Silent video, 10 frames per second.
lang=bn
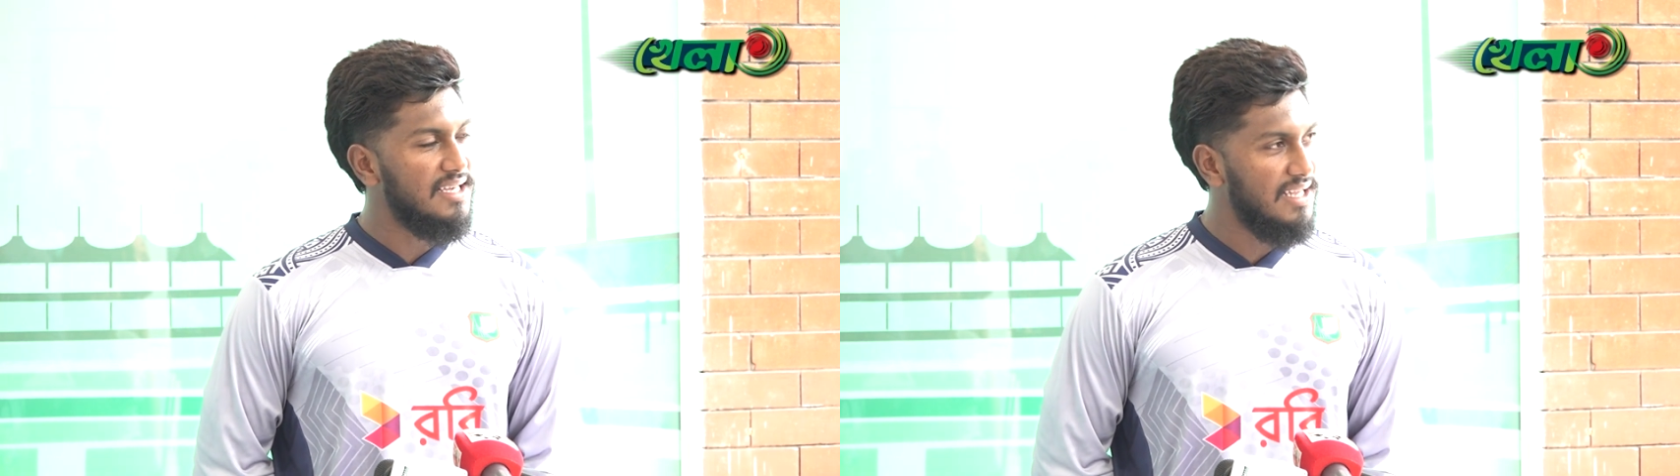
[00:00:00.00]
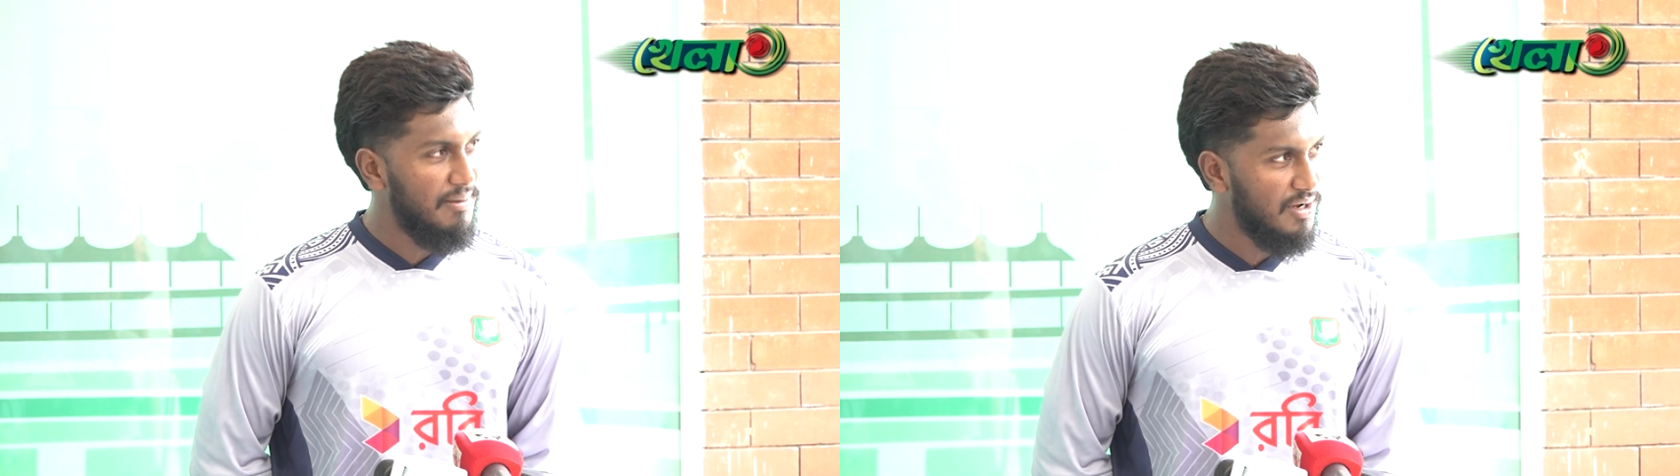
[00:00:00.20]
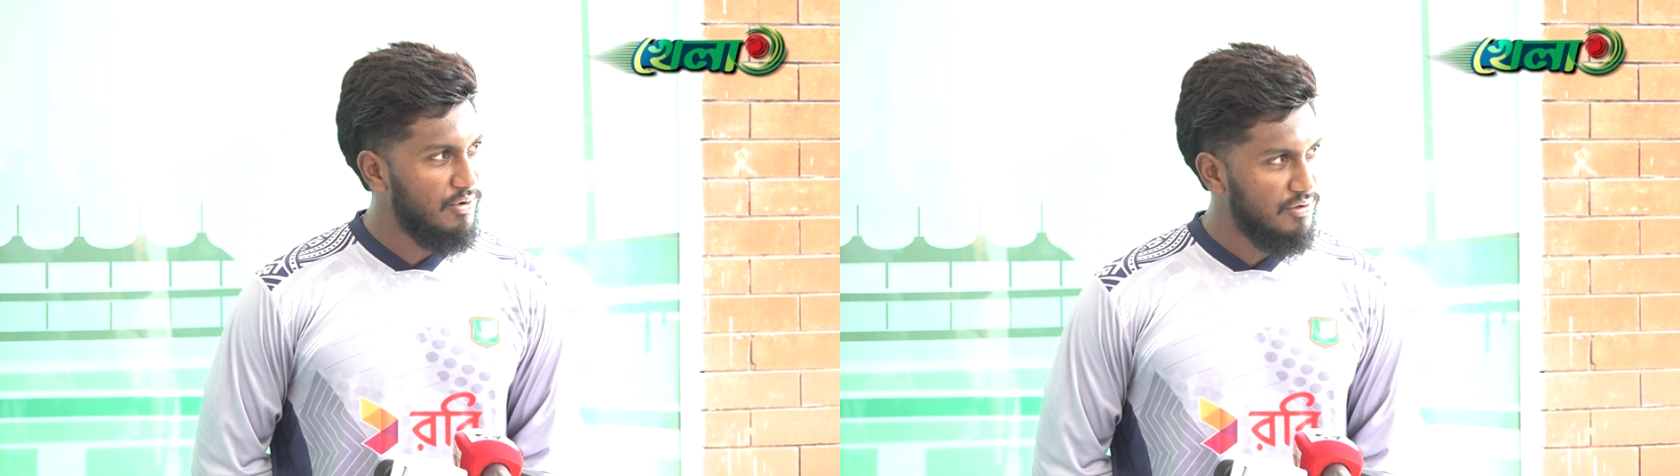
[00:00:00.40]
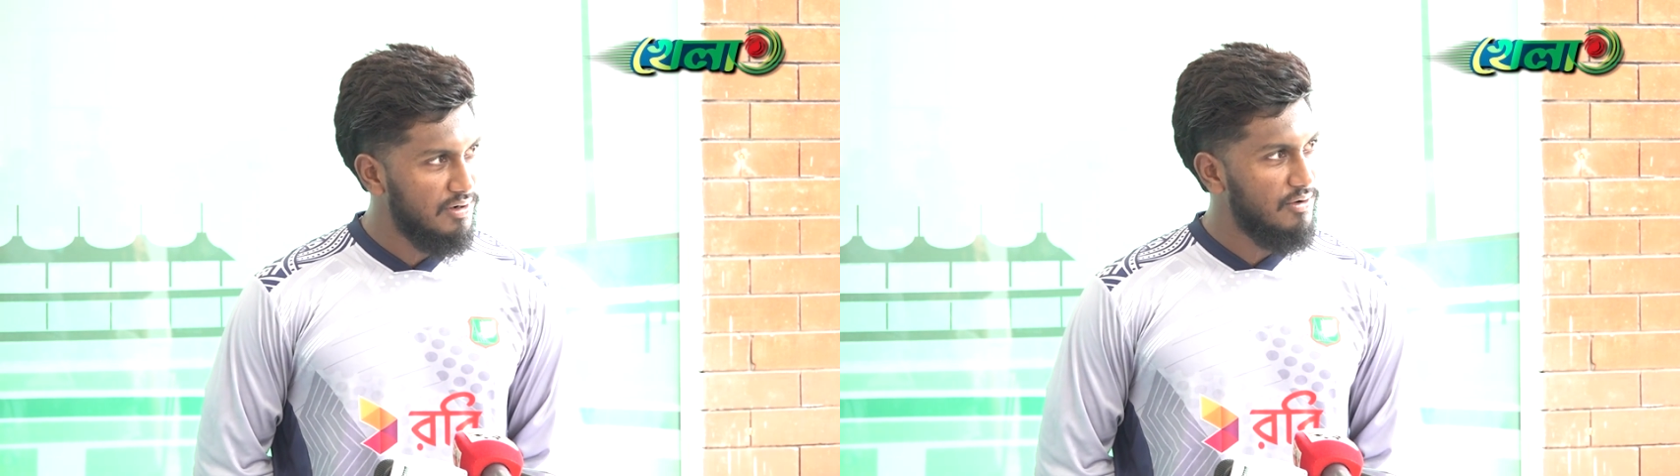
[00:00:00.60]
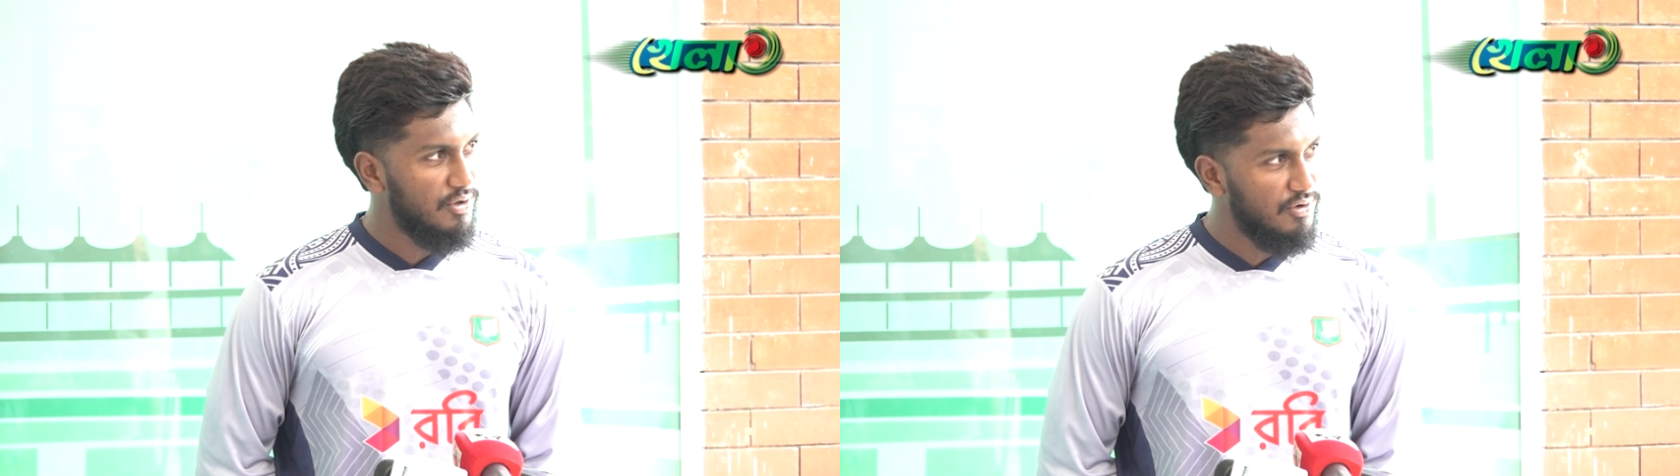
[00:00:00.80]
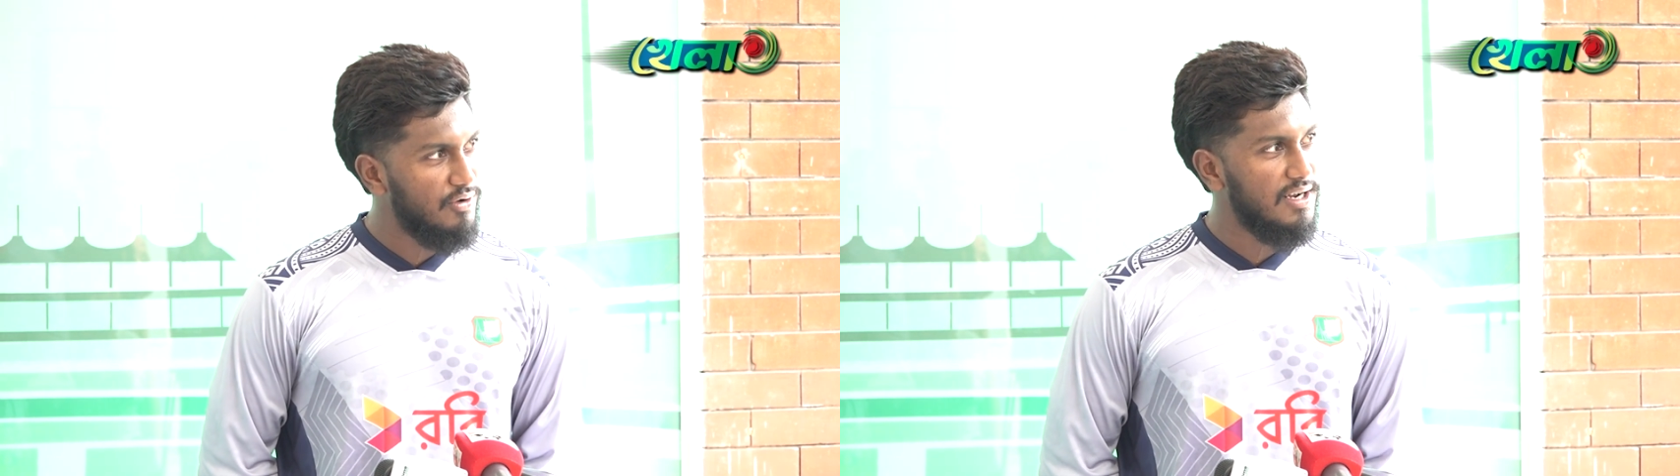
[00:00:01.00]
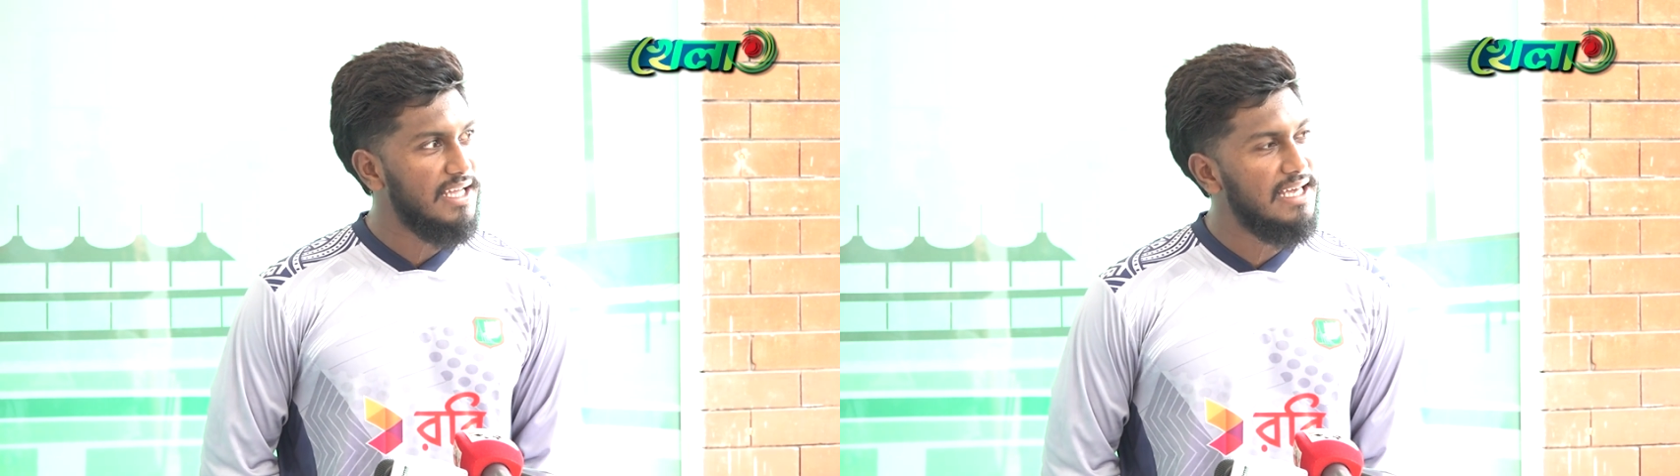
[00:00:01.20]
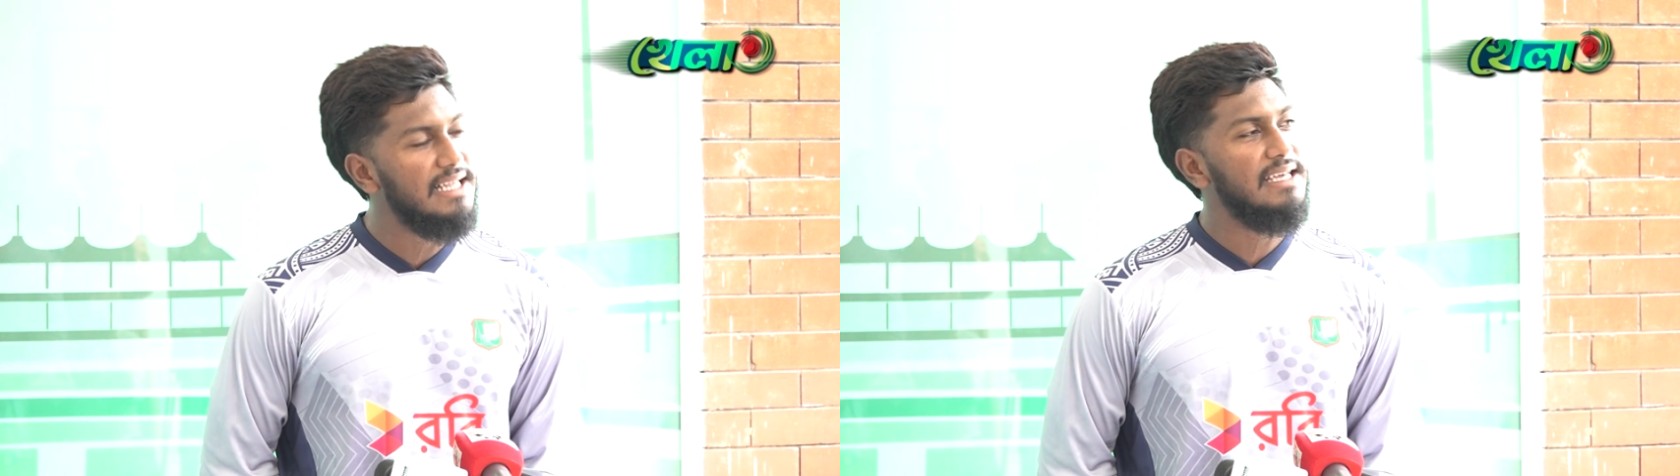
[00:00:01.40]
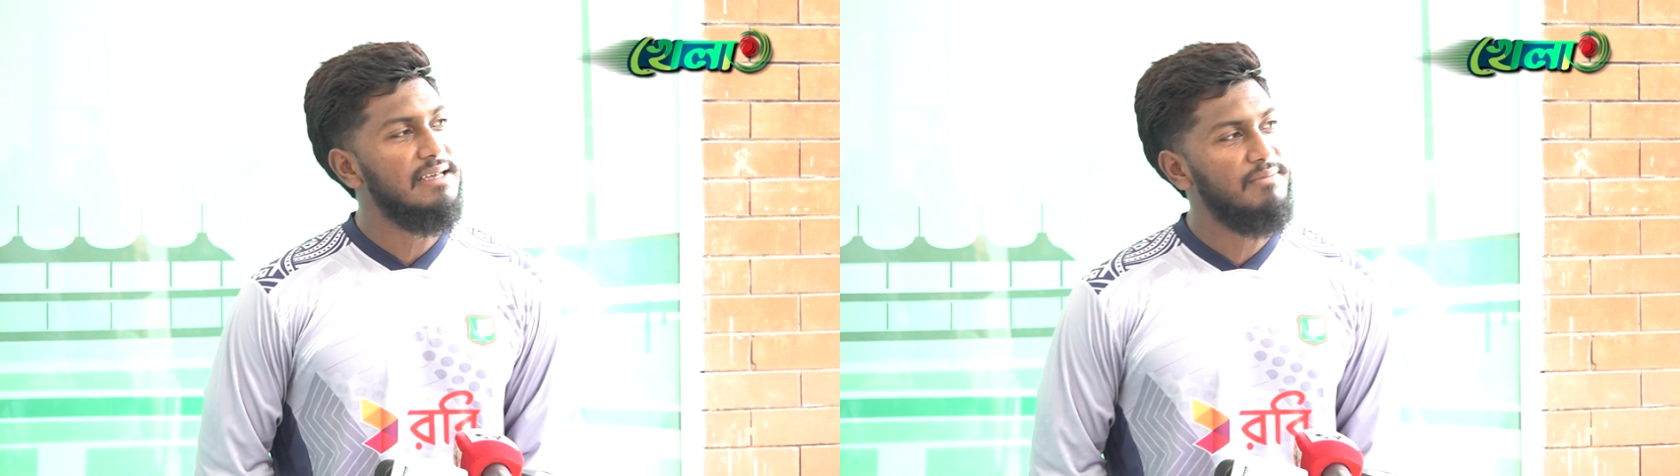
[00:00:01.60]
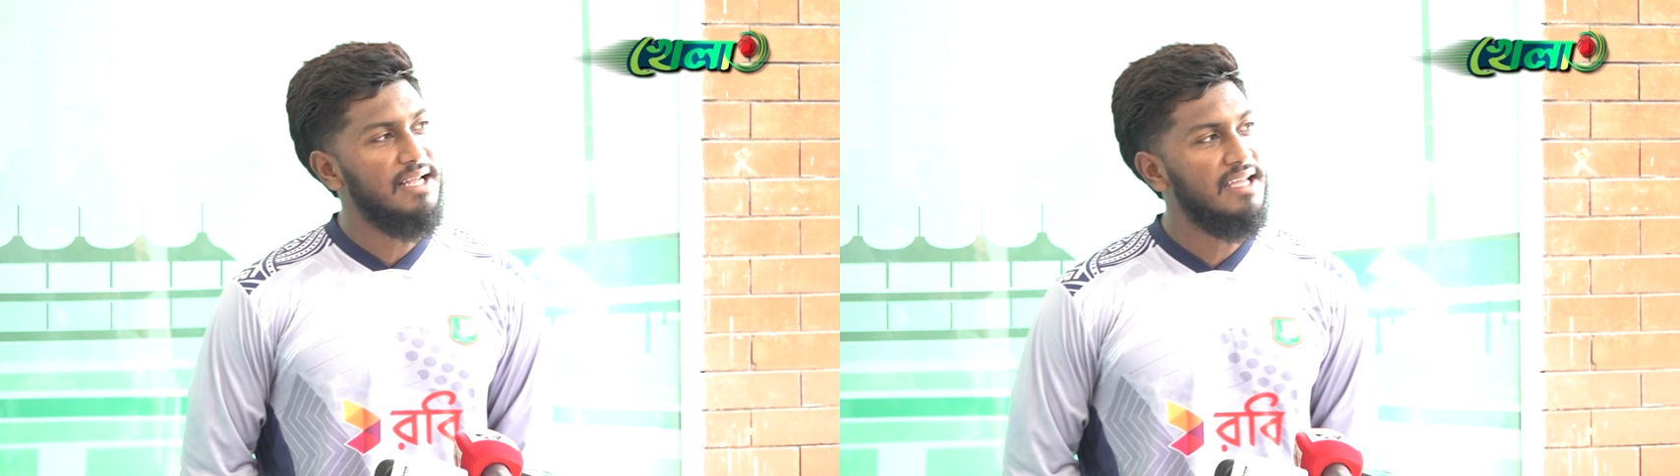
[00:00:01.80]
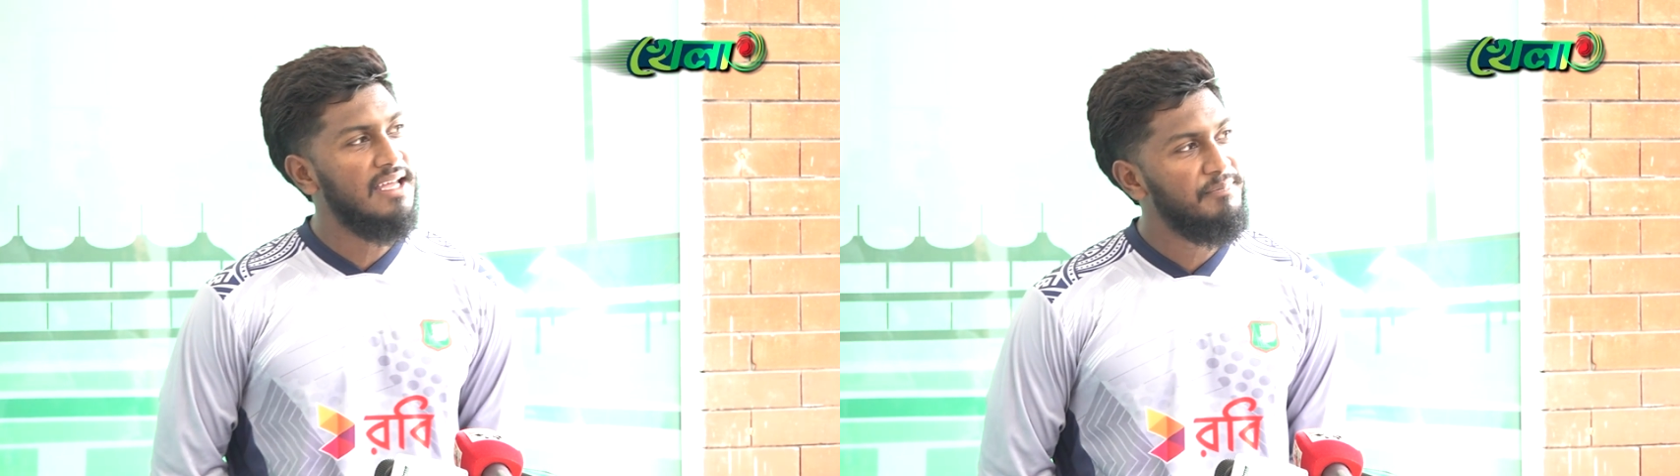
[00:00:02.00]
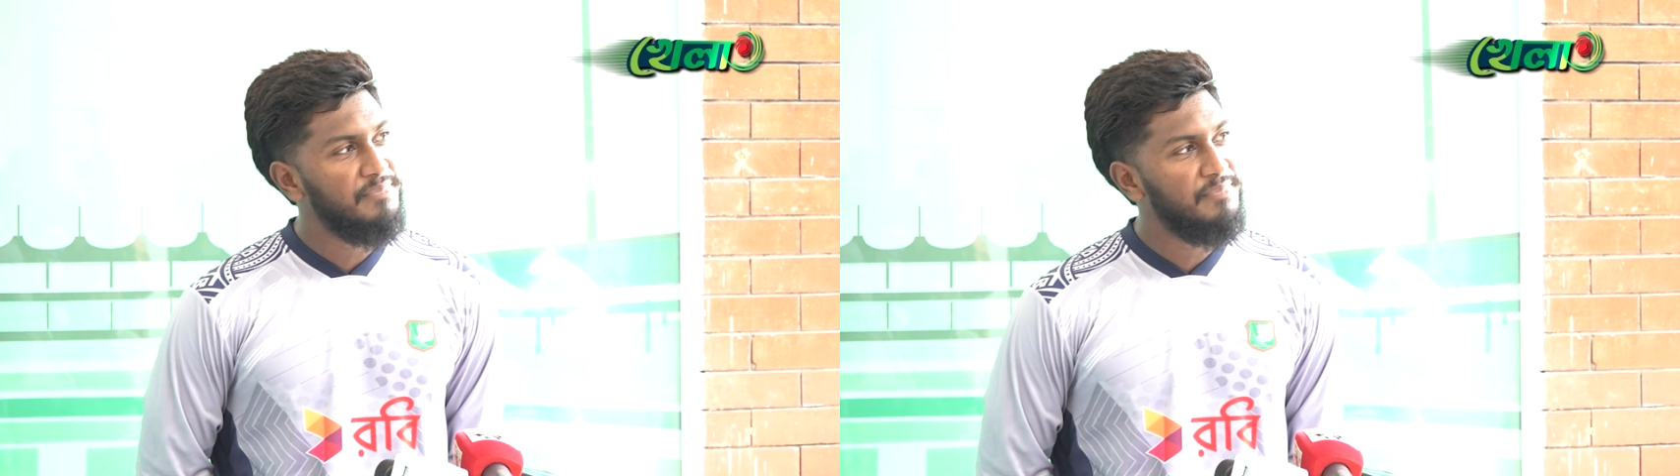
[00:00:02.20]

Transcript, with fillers: জানি আমরা কতটা কষ্ট করে খেলি মানে